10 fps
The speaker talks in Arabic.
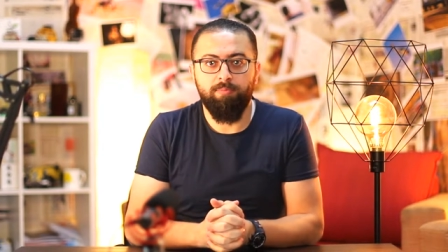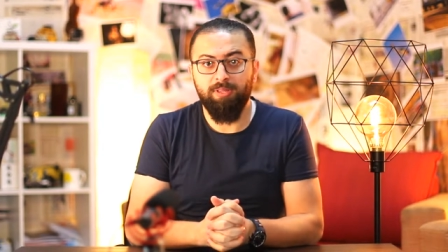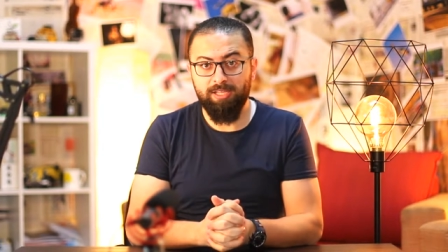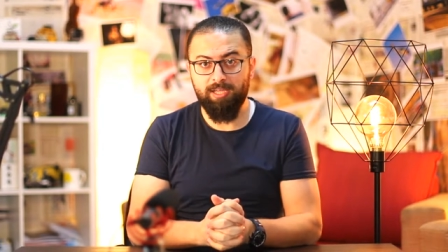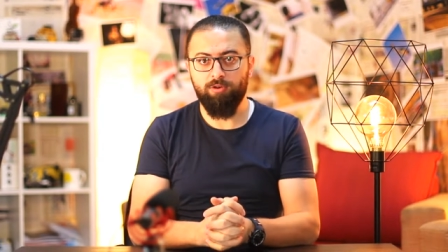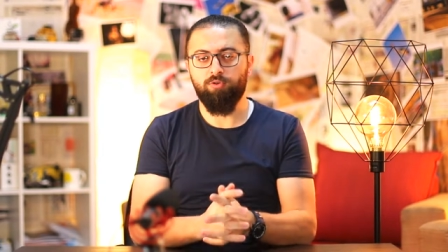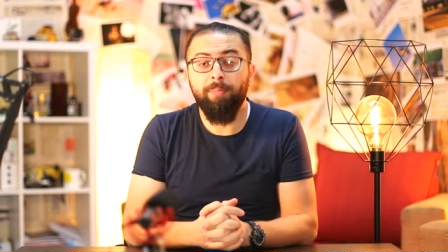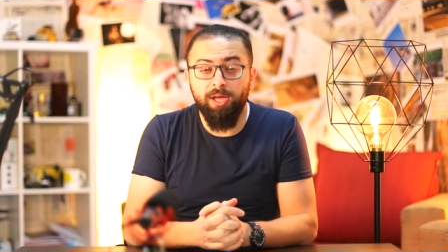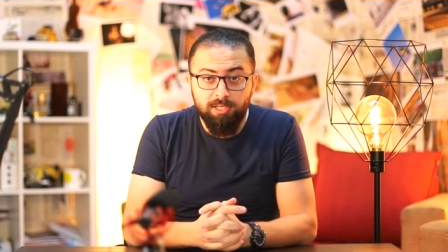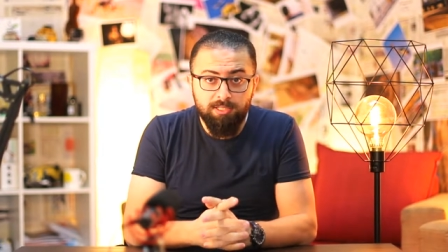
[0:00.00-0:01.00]
متخيله
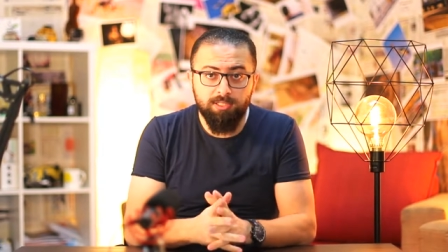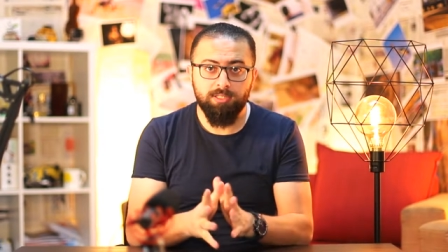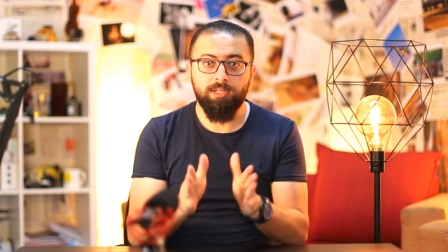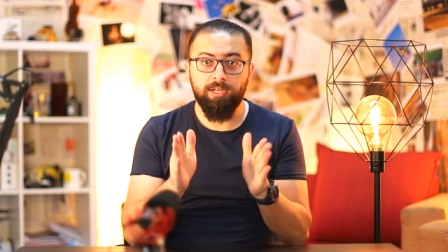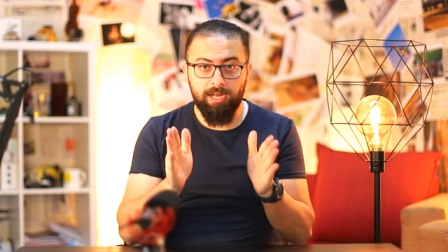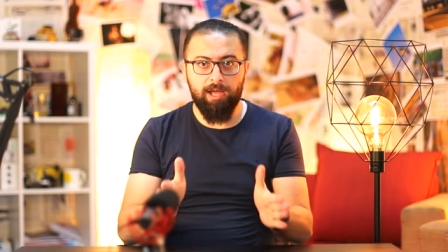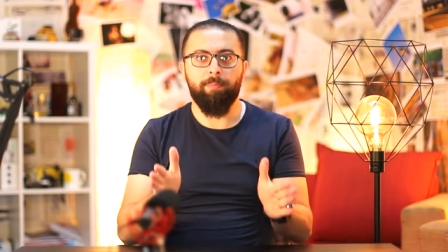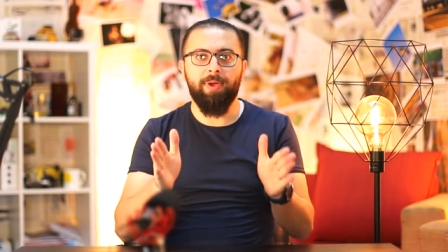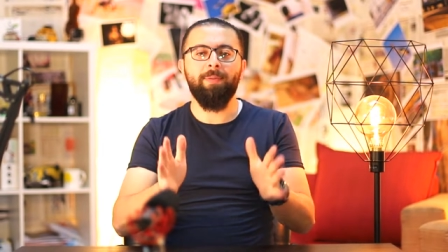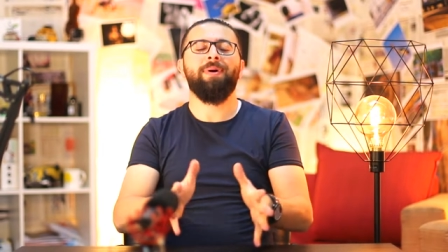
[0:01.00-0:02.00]
بس
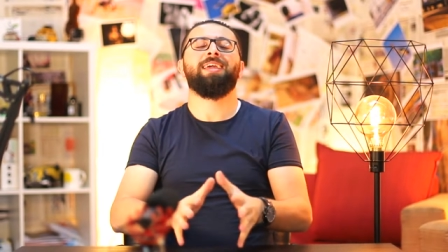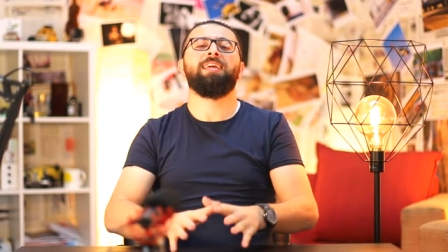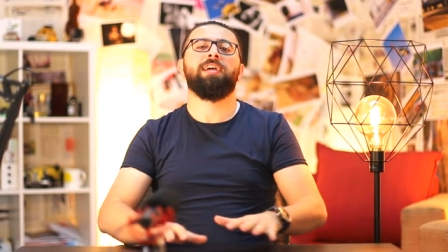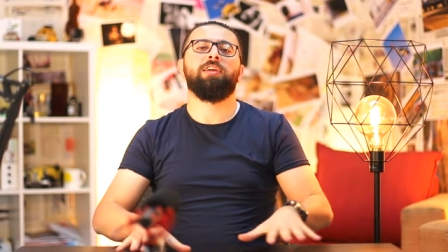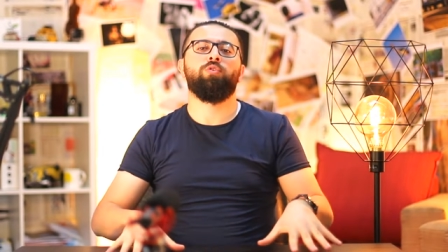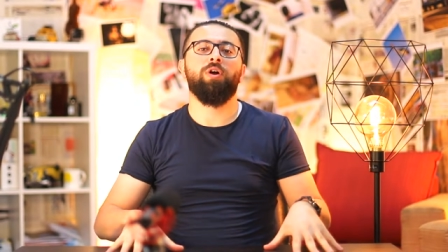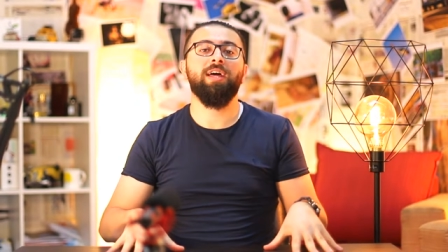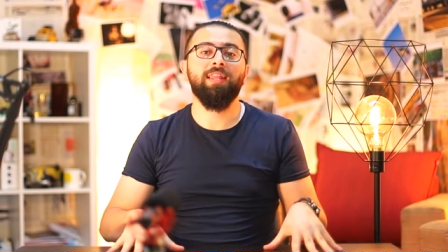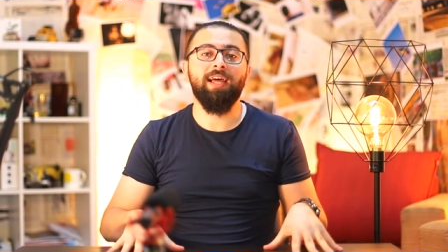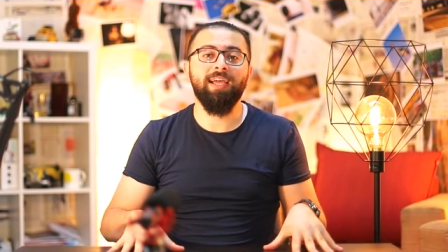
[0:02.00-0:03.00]
نعم بحب احكي لك انه
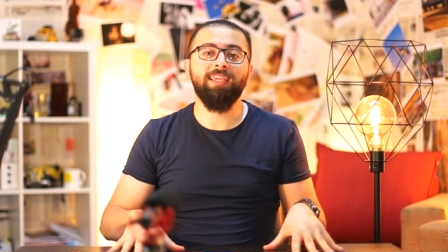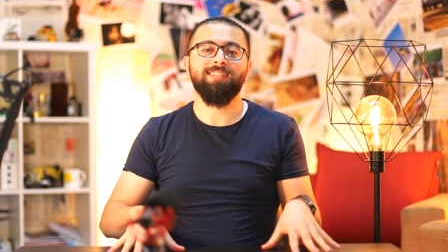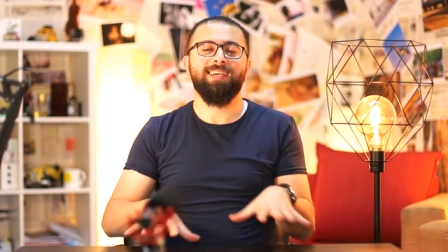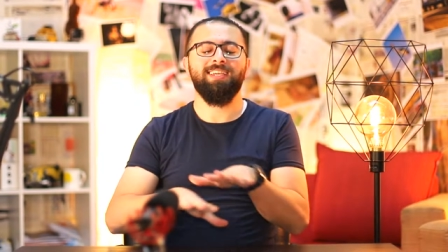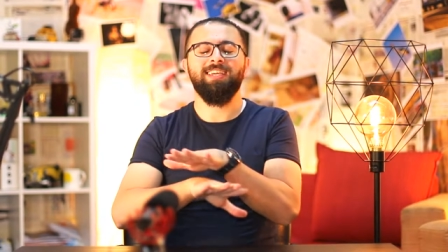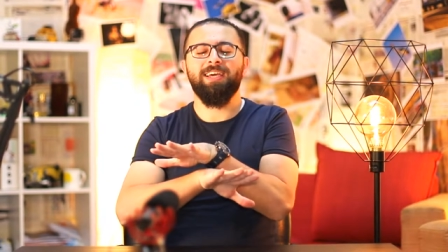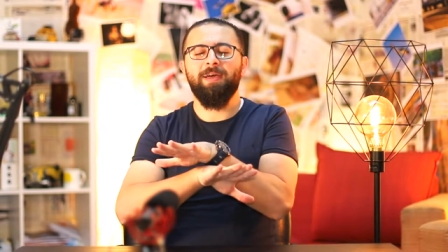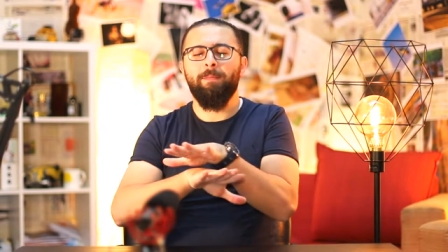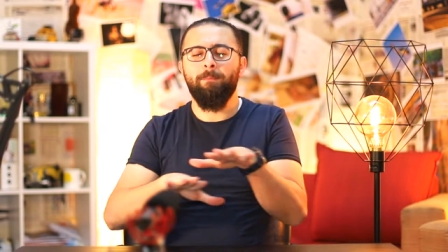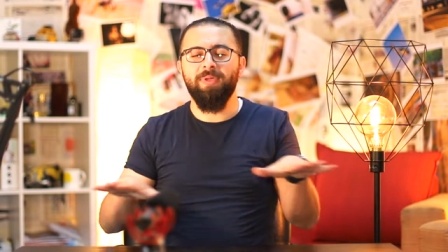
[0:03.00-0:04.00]
هذا الحكي صحيح
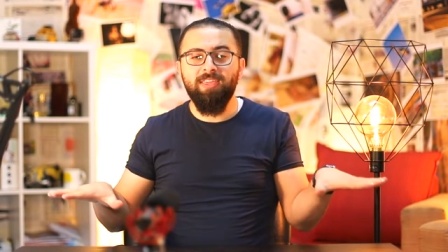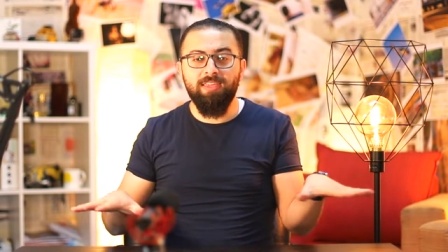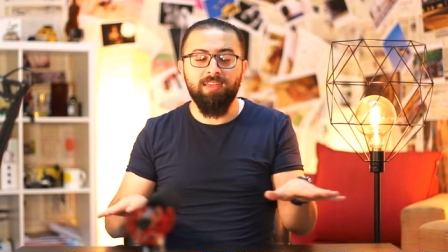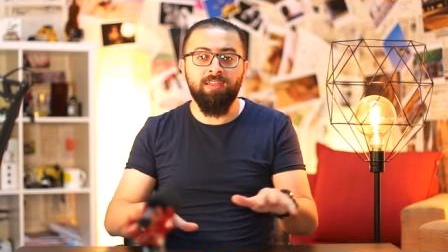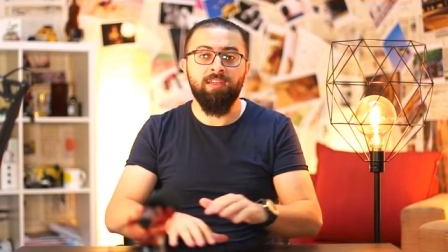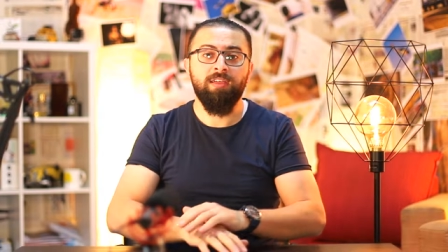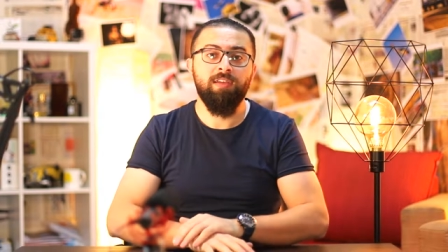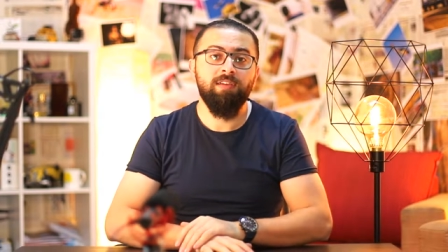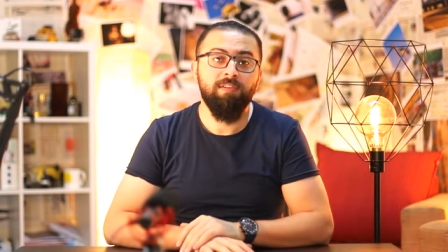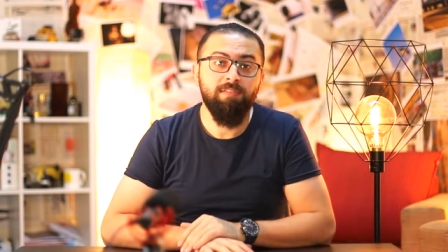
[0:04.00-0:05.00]
مية
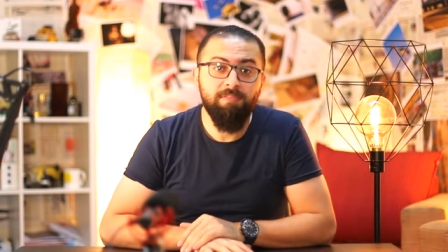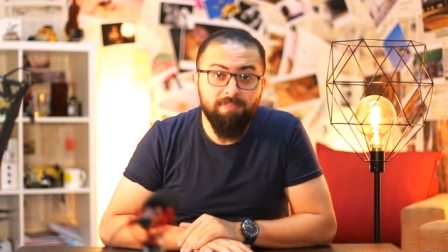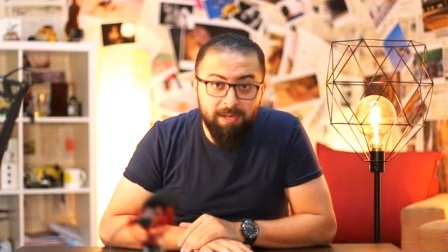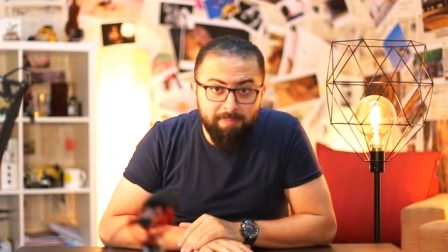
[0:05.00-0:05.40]
في